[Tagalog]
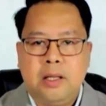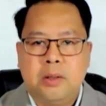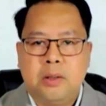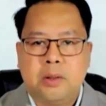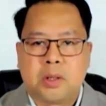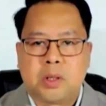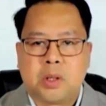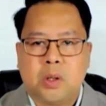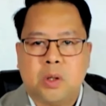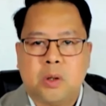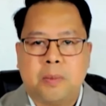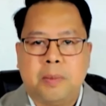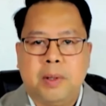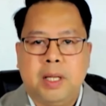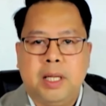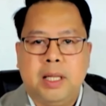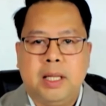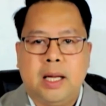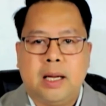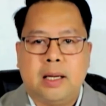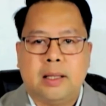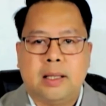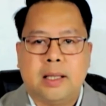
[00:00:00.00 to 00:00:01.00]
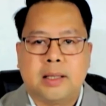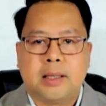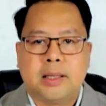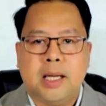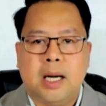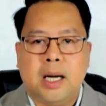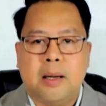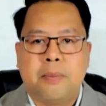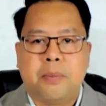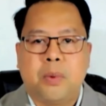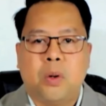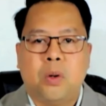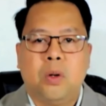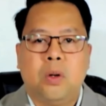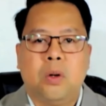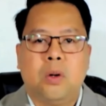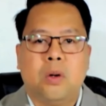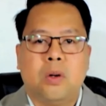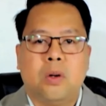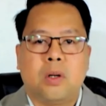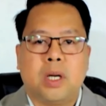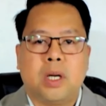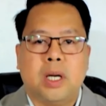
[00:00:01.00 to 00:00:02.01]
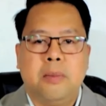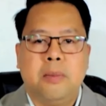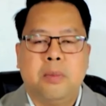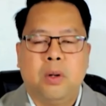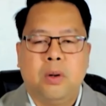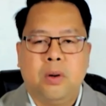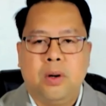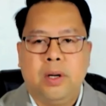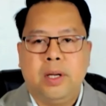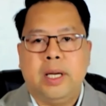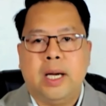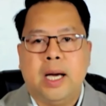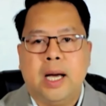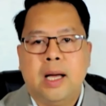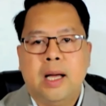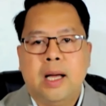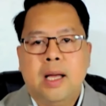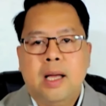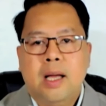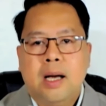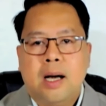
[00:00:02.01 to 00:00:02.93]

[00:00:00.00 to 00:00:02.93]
religious group leader na si Apollo Kiboloy.